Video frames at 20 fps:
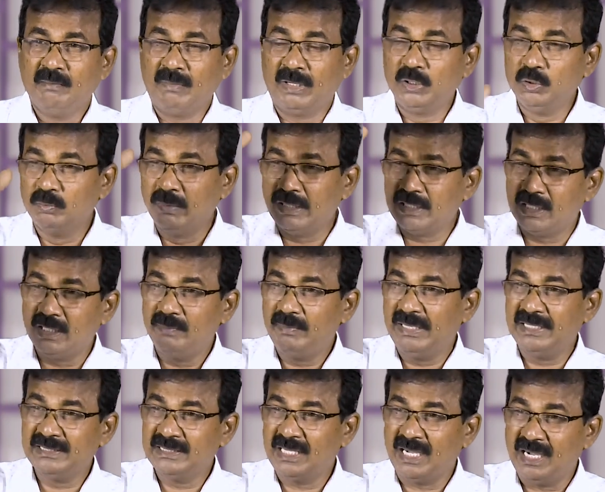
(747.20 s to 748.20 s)
மனுமக்கள்
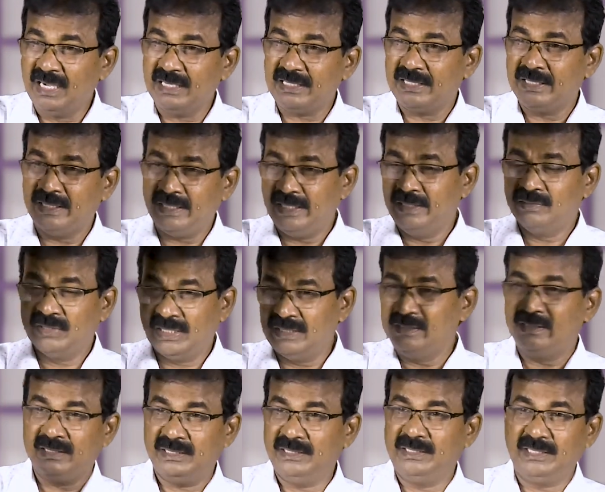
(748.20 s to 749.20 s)
மேல் இந்த ஆக்கினை
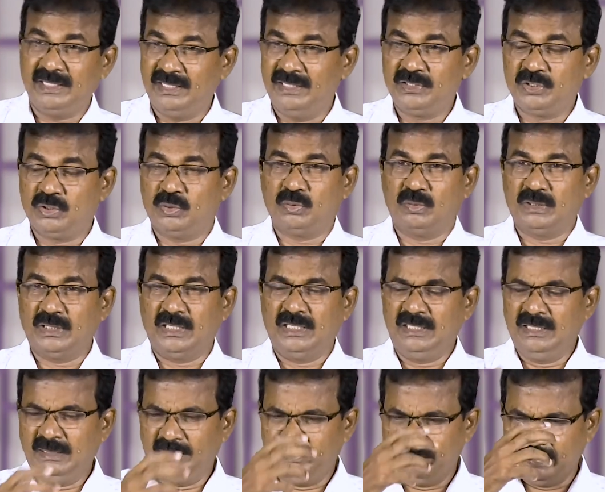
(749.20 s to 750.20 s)
தண்டனையை ஏற்றுக்கொண்டார்
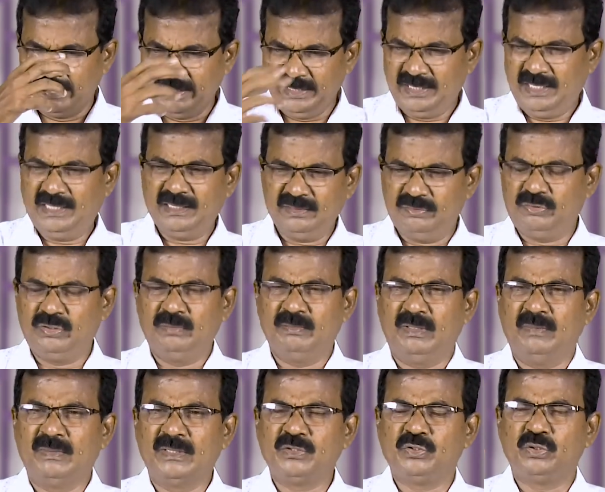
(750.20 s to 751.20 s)
எல்லா பரிகாரத்தையும்
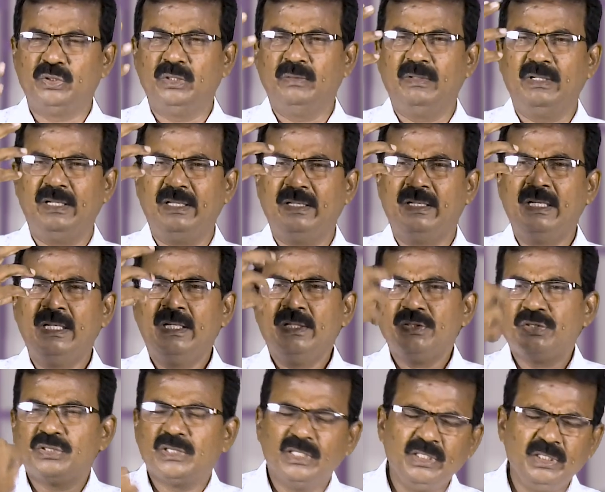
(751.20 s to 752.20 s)
அவர் சிலுவலை
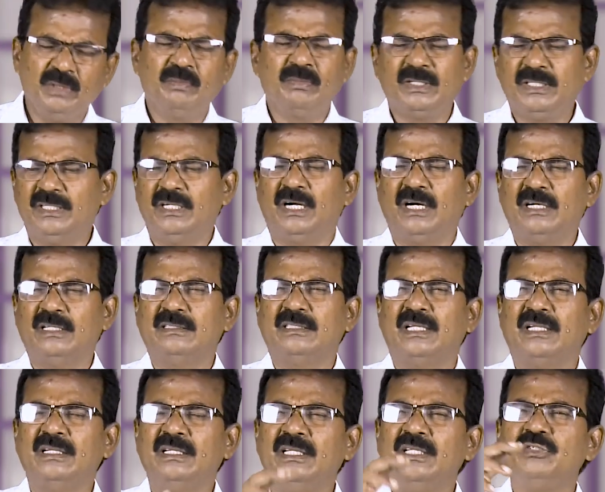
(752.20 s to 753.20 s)
செய்யும்படியாக
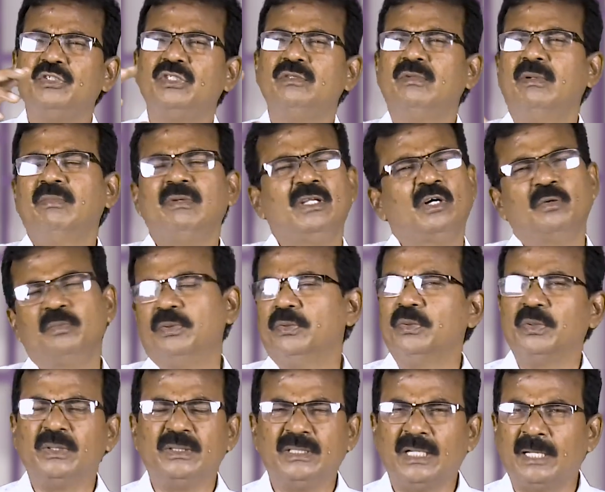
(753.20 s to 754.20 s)
தன்னை ஜீவபலியை ஒப்பு
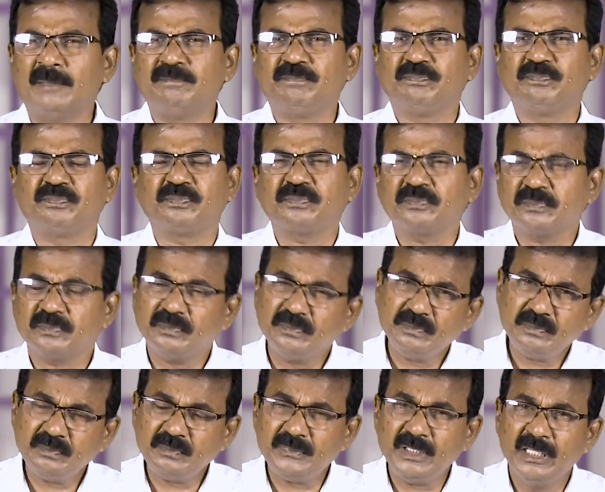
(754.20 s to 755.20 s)
கொடுத்தார்
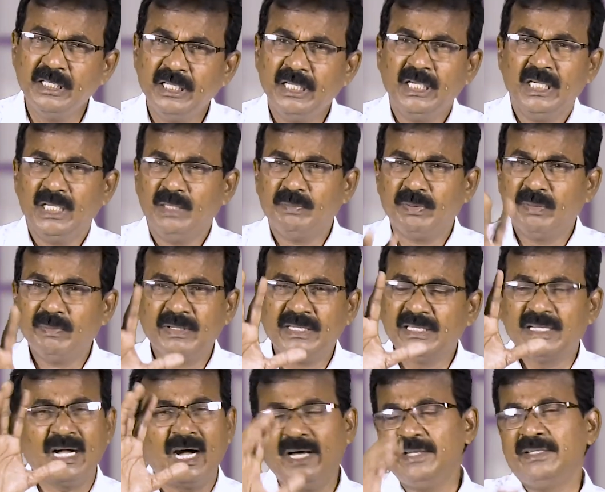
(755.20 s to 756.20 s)
இப்படிப்பட்ட
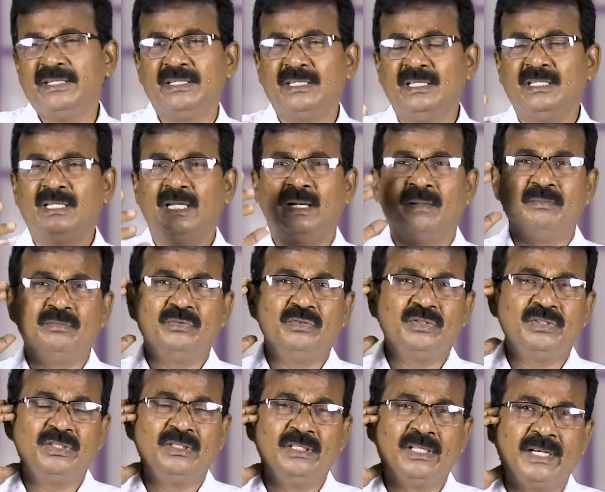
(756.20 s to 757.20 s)
காரியங்களெல்லாம்
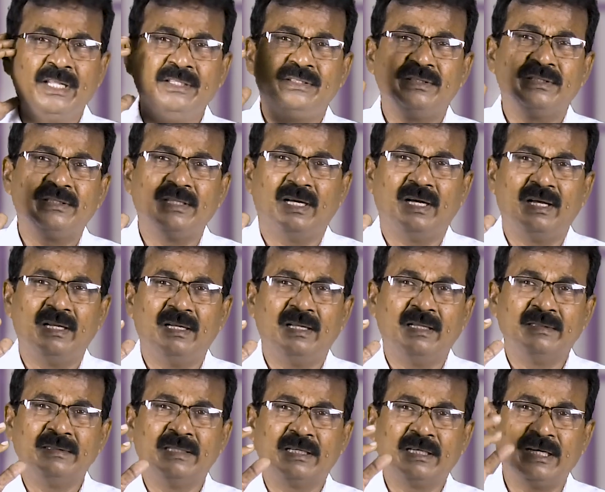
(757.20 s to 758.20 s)
நினைத்தால்
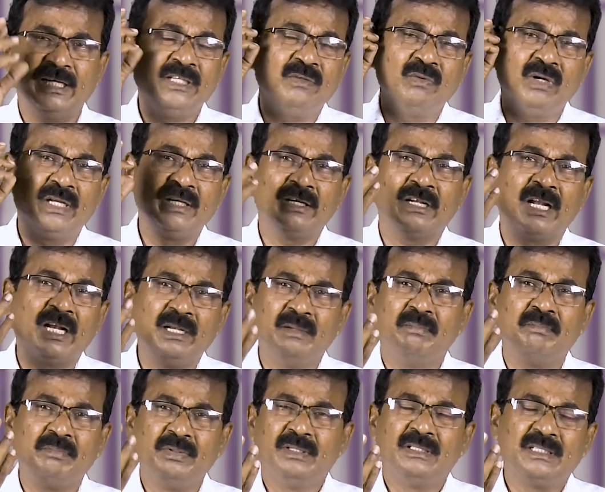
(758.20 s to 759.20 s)
அந்த கல்வாரின்
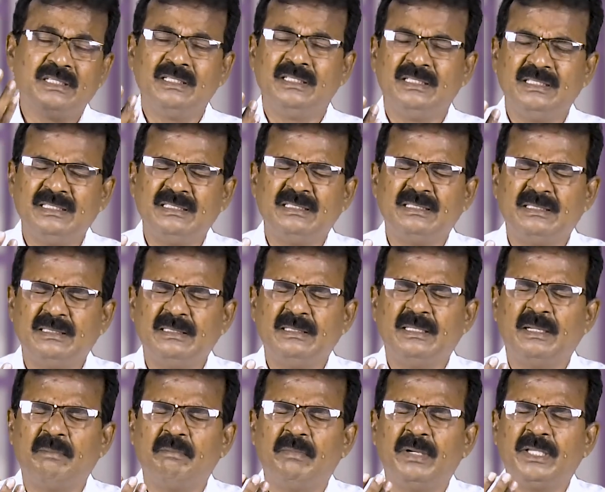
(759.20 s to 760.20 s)
அன்புக்கு
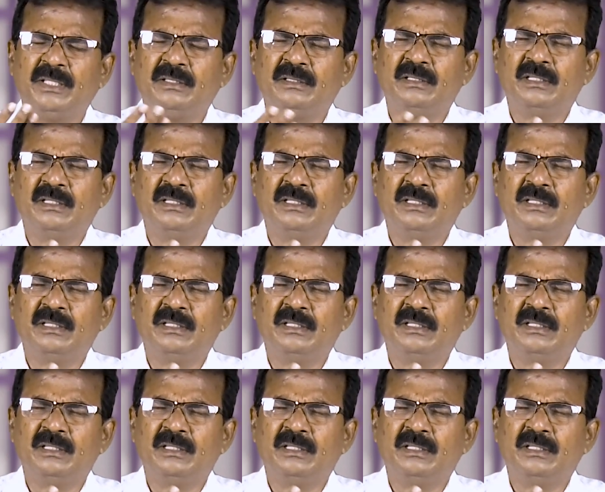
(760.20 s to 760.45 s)
நம்மை